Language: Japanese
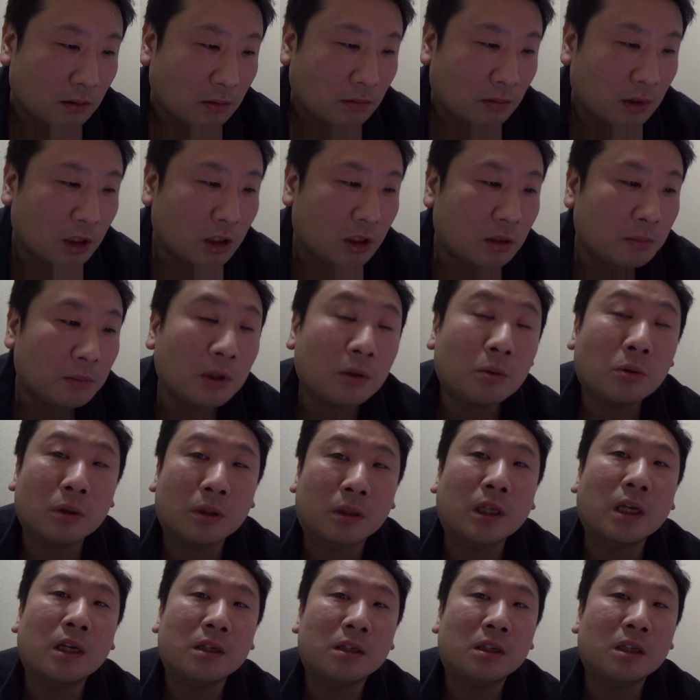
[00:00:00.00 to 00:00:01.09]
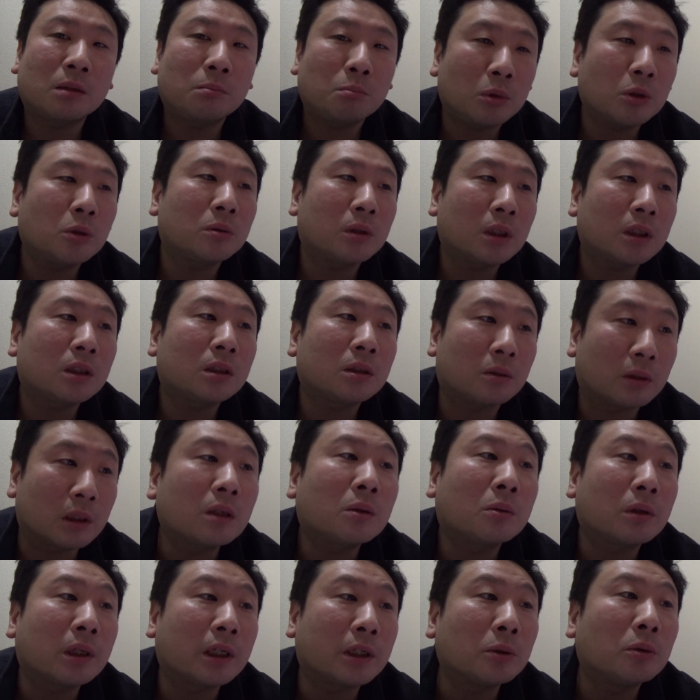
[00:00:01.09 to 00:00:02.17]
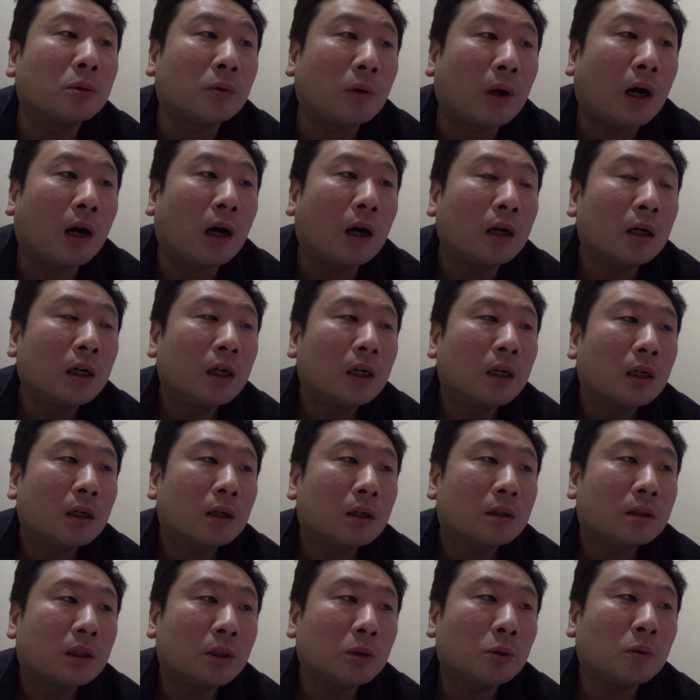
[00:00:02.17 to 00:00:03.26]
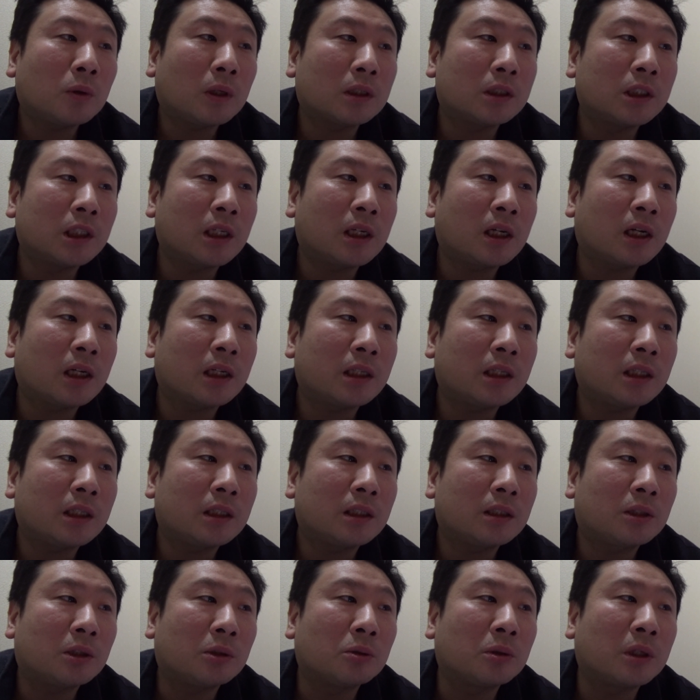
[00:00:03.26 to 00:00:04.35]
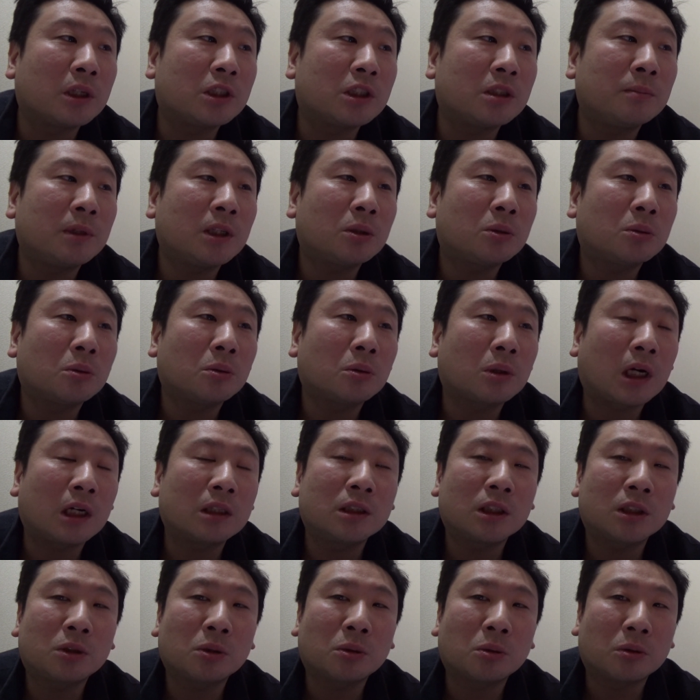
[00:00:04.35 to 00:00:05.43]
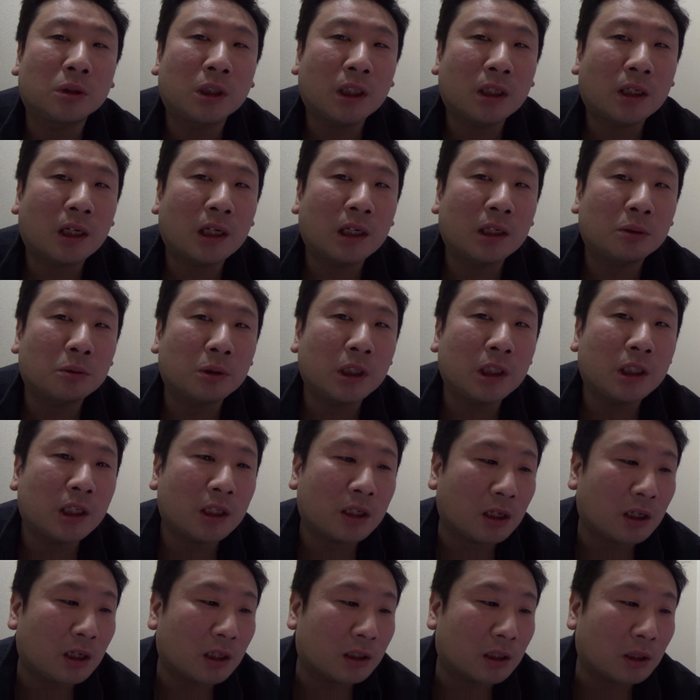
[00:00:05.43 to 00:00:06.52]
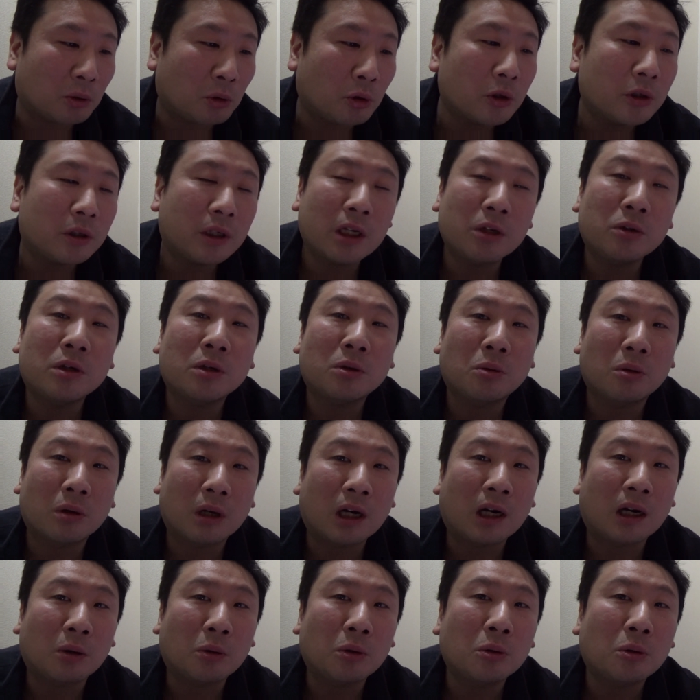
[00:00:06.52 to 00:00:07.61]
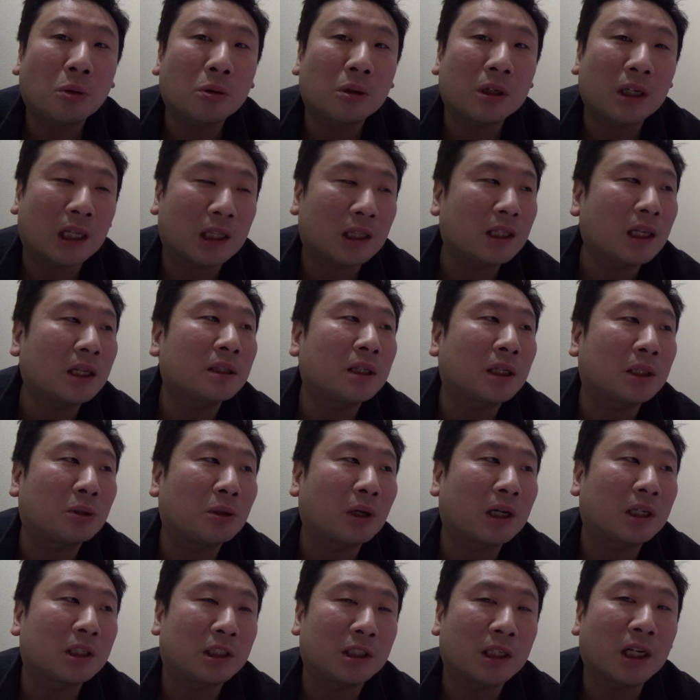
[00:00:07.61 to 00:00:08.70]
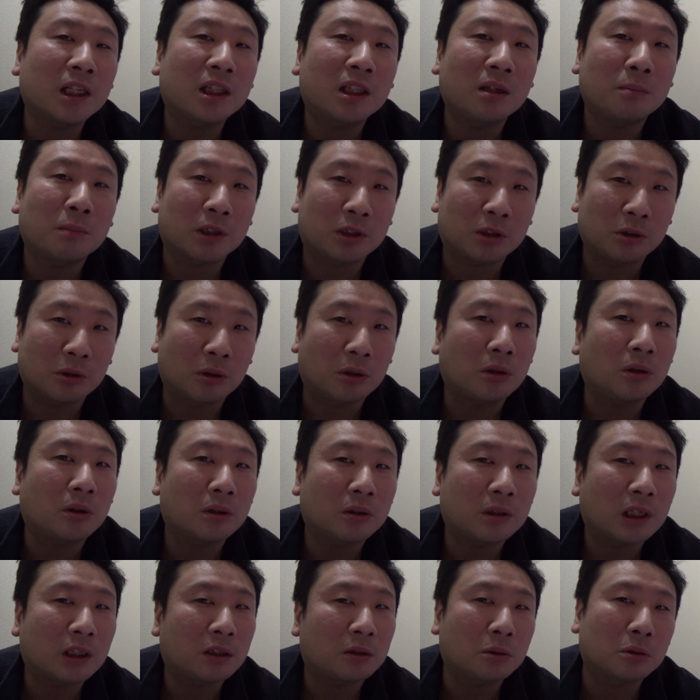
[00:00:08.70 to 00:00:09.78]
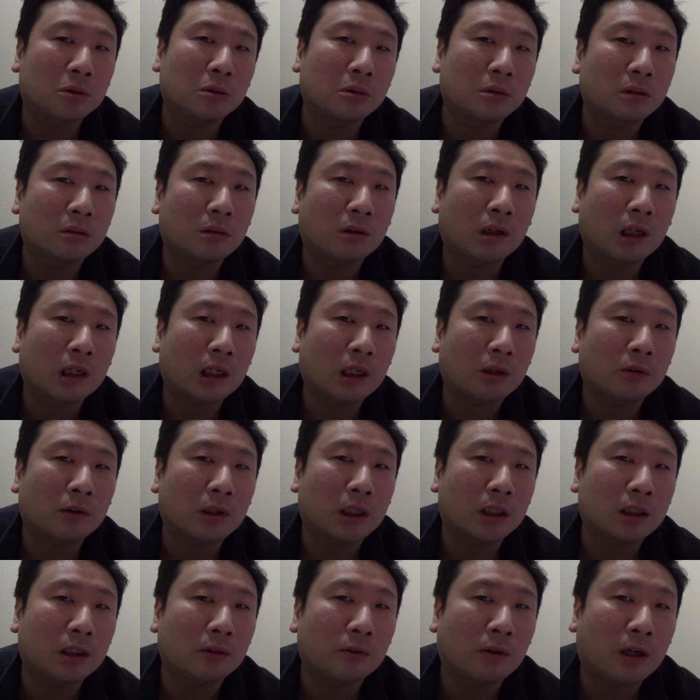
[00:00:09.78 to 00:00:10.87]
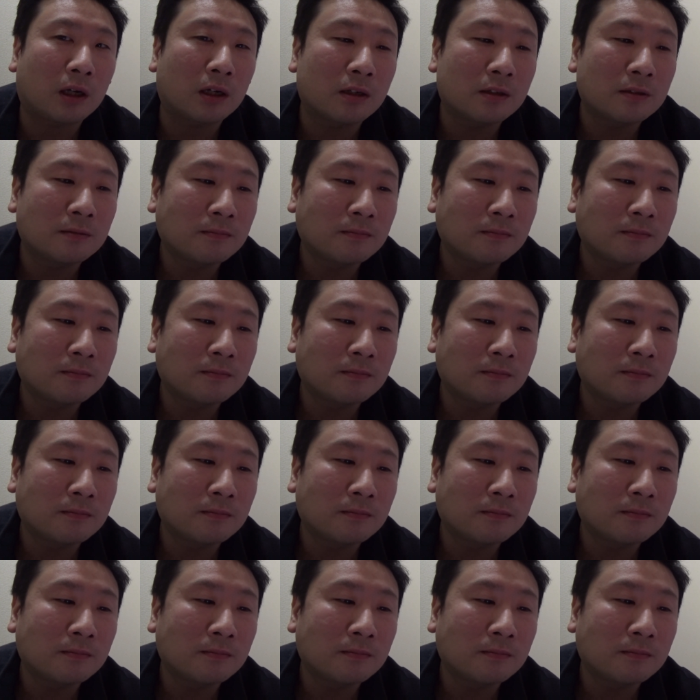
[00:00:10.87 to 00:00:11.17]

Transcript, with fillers: で、一番これ伝染病ですよね、これ要は。で、要は二階っていうね、自民党幹事長の二階の息かかった小池百合子がこういうことやったんだっていう話になってますよ。ネット上の話では。